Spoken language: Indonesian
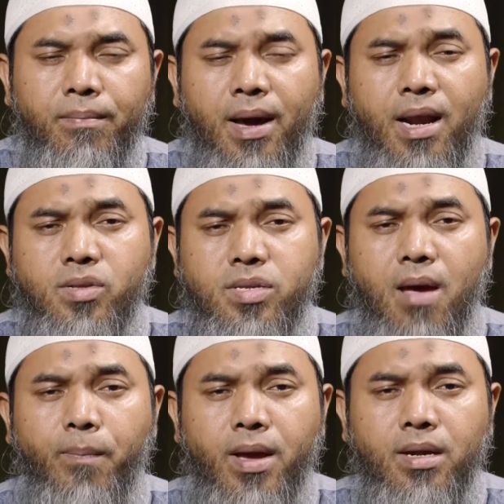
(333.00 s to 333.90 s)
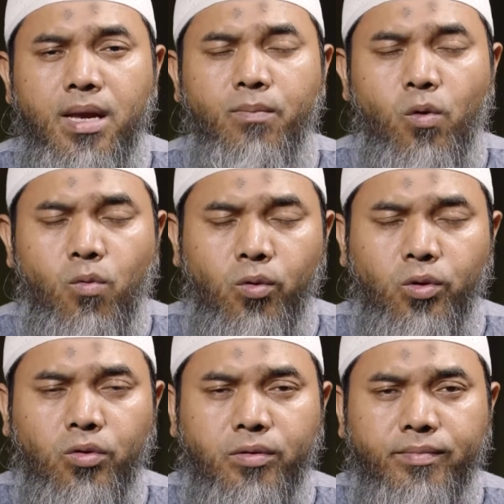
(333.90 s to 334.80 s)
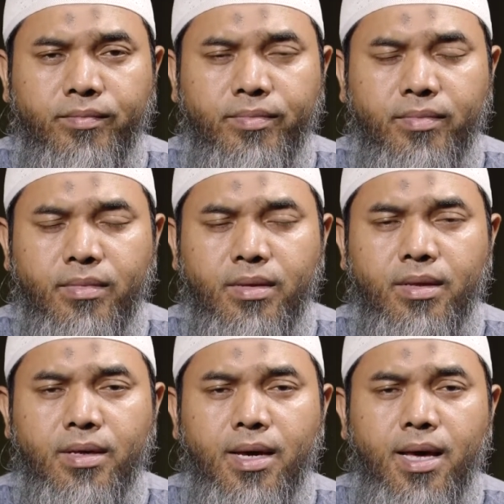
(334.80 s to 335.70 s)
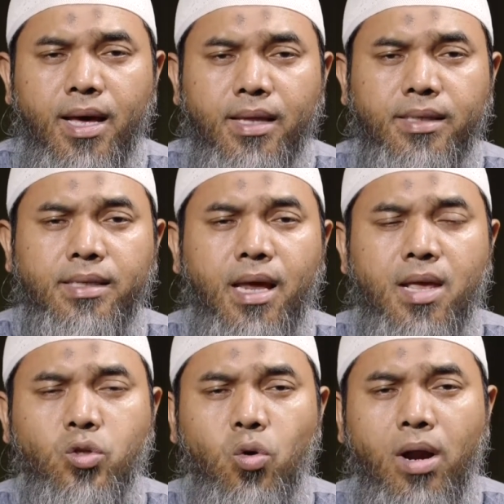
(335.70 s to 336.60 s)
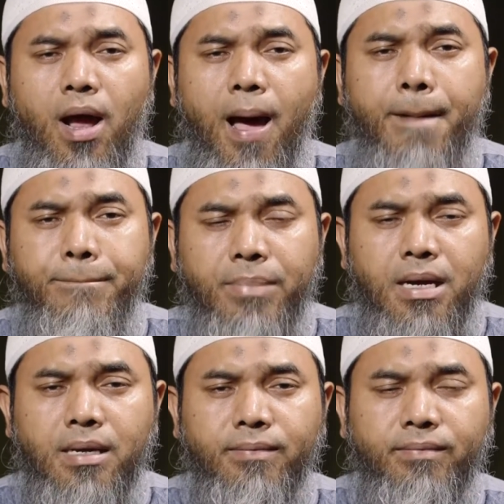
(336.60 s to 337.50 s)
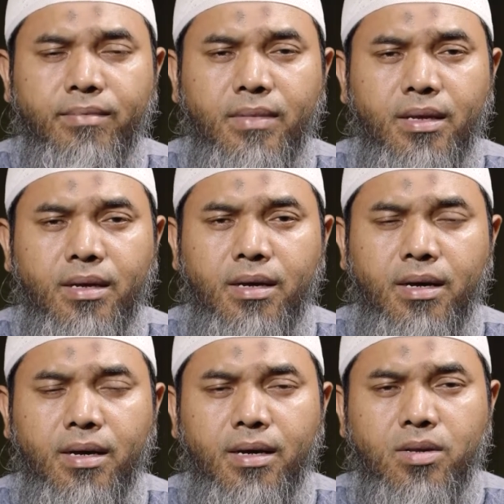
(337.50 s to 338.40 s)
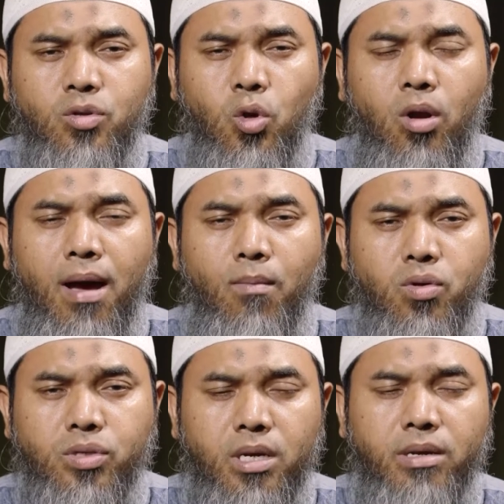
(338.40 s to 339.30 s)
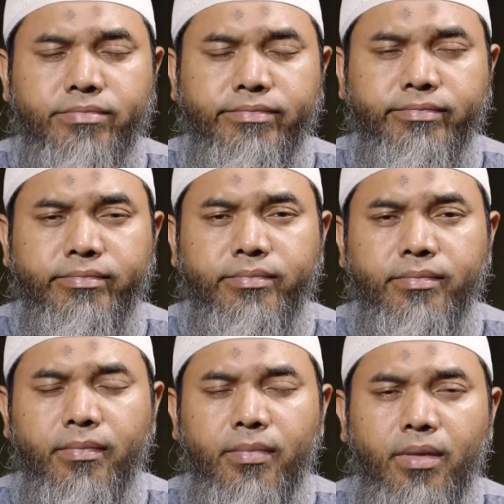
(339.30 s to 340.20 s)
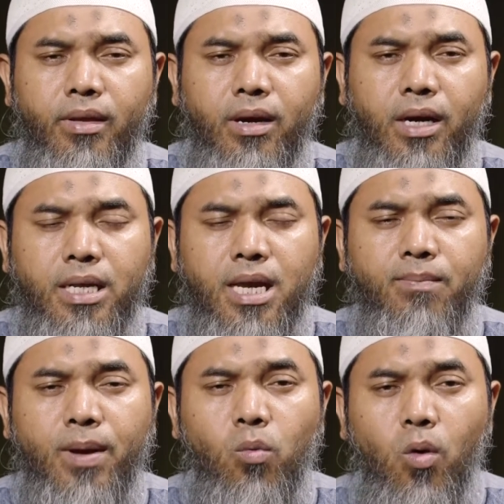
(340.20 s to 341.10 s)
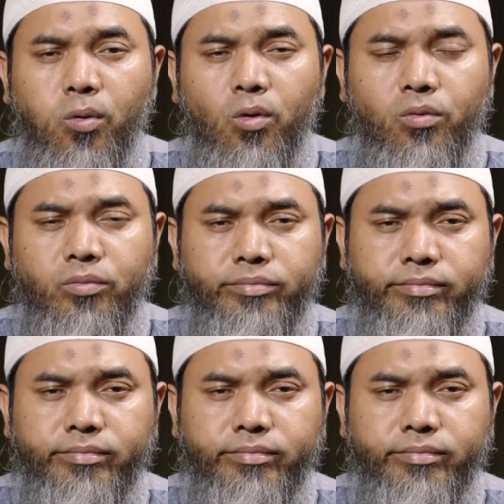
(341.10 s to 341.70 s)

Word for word: Barang siapa yang dia berwudu, tidaklah seorang hamba, seorang muslim, dia berwudu.